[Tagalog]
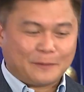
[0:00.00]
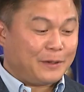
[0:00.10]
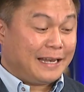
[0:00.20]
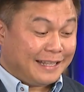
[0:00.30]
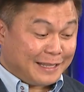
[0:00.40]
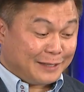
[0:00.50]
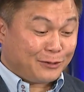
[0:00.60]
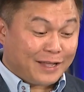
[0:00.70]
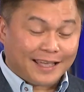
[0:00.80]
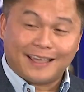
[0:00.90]
Uh, well, it,
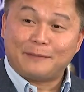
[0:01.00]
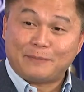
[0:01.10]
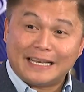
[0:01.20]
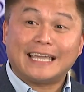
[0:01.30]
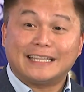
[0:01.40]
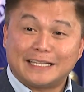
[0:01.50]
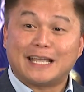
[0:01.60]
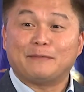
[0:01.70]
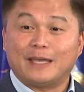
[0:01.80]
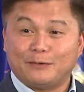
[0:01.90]
ito nga, pinakita
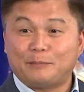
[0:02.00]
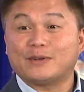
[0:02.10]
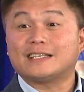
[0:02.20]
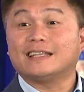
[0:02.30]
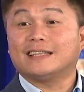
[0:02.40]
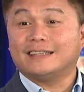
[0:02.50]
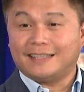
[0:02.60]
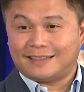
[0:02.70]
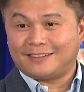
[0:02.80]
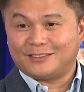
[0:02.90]
namin. We presented
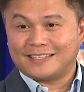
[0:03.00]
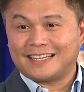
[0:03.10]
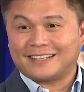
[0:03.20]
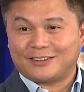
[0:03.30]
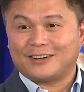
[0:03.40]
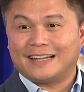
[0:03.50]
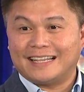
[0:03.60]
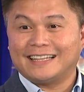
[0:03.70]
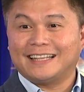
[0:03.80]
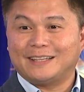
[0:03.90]
it to the sectoral
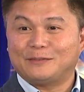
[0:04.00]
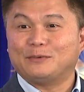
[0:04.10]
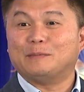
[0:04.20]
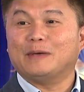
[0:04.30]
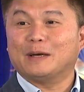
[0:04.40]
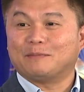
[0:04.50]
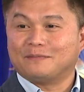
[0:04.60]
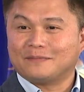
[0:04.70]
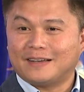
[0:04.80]
and it, would be up...